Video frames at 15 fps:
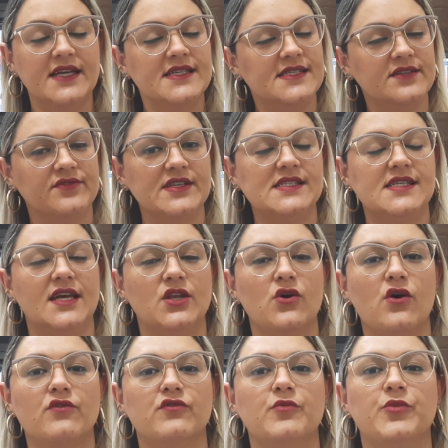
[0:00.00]
Se você é
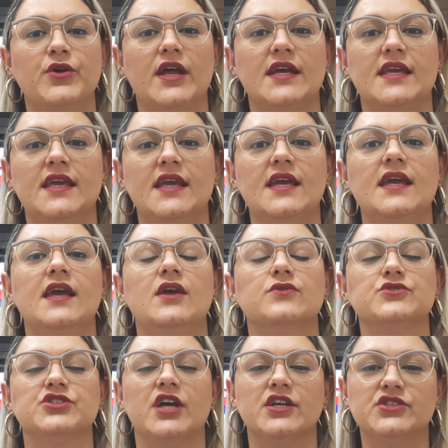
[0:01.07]
novo por aqui,
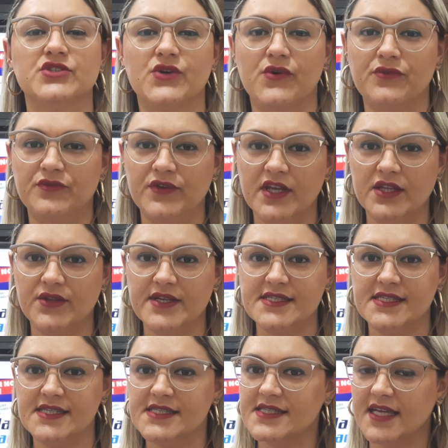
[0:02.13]
eu já te convido a
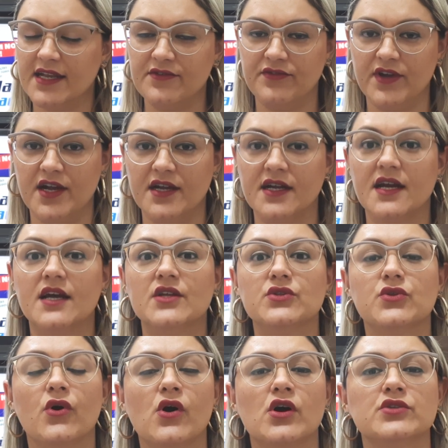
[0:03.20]
se inscrever.
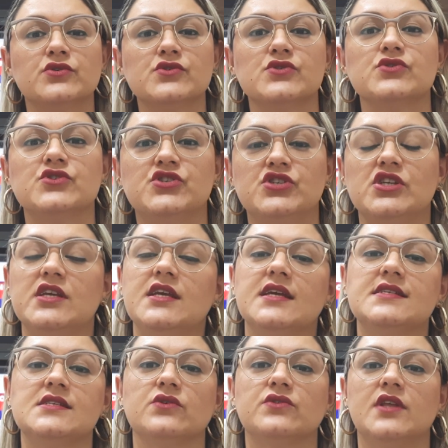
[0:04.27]
Todos os
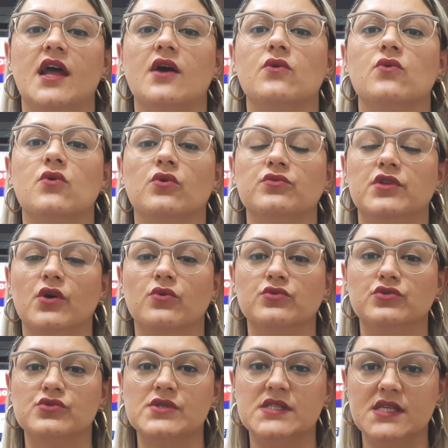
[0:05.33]
dias eu trago
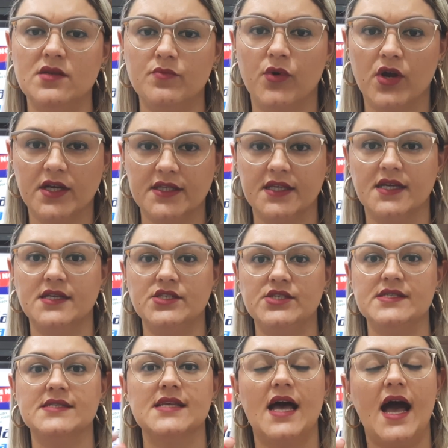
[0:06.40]
conteúdos
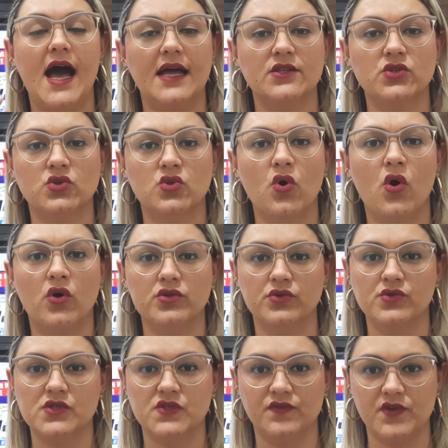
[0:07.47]
importantes a
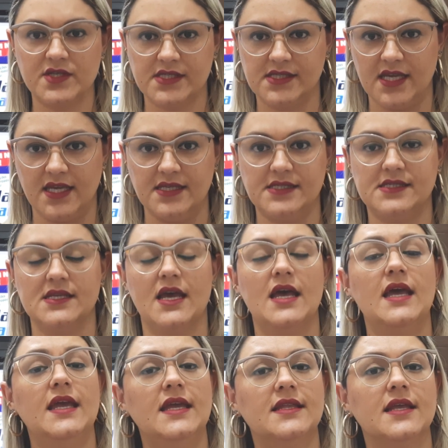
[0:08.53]
todos vocês.
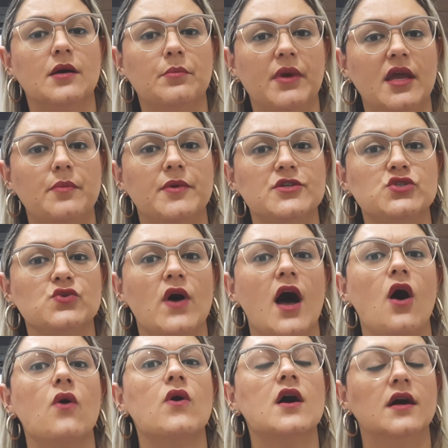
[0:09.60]
E também,
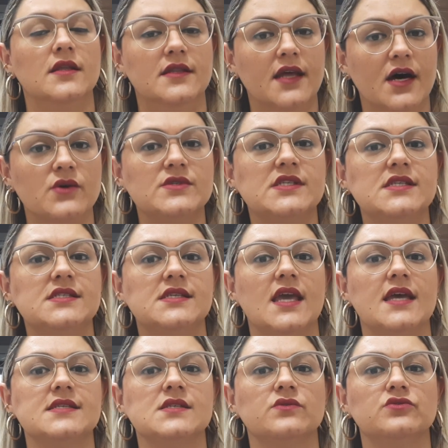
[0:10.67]
pessoal, não se
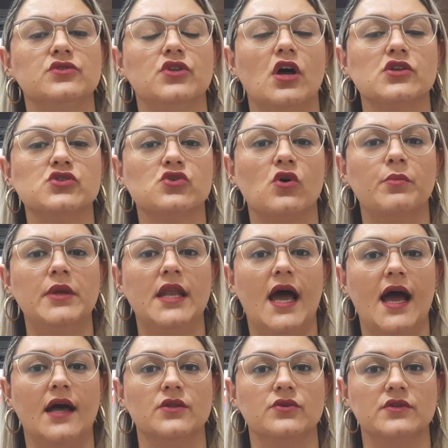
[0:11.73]
esqueçam do nosso
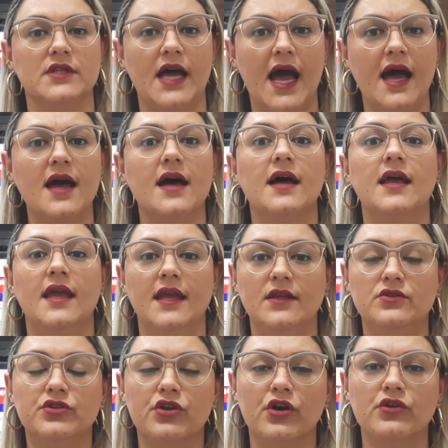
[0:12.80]
combinado, tá?
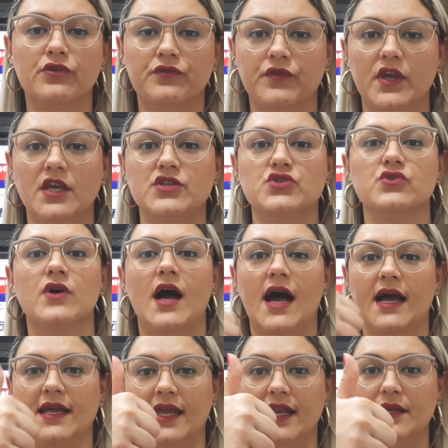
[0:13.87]
Entrou no vídeo,
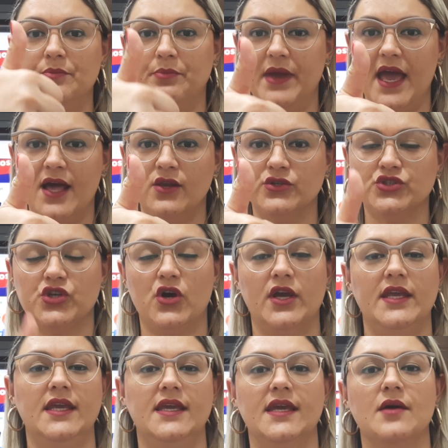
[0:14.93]
aquele belo
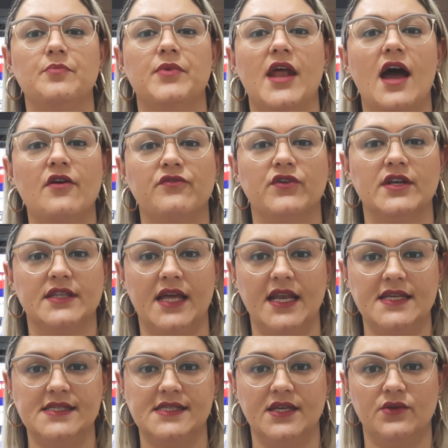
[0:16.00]
joinha para
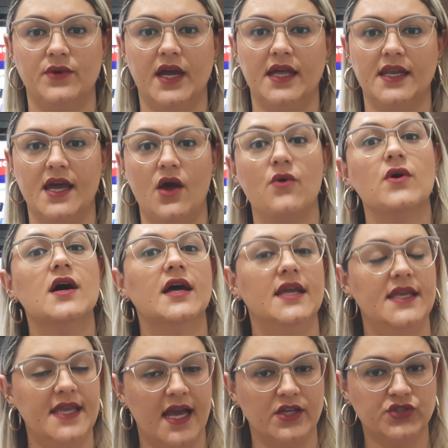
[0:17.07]
fortalecer o canal
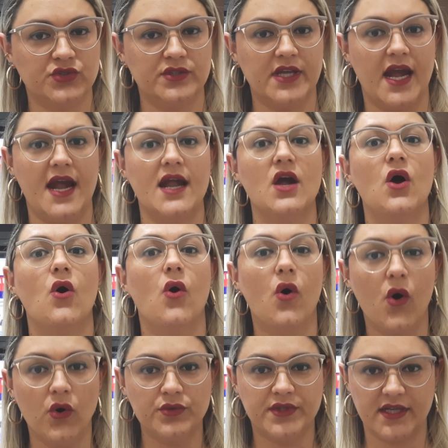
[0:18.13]
e ajudar
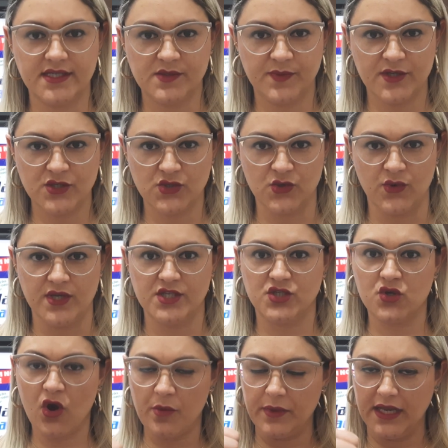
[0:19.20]
outras
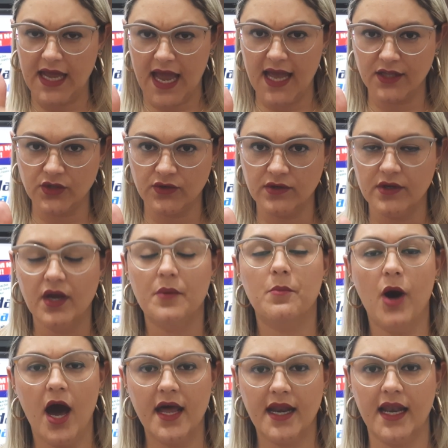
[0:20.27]
pessoas. Combinado?
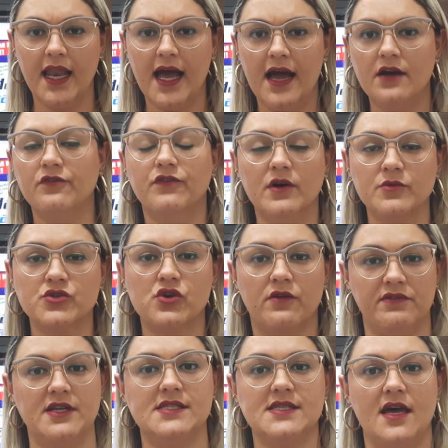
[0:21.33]
Bora lá, vamos
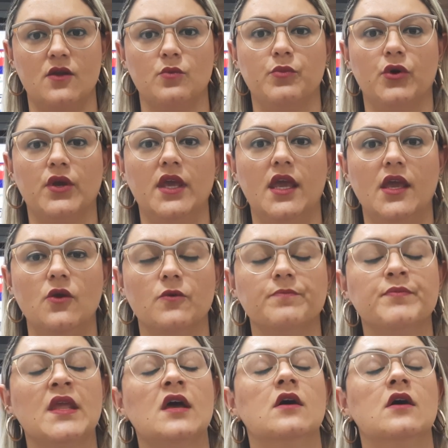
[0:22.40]
conversar um pouquinho?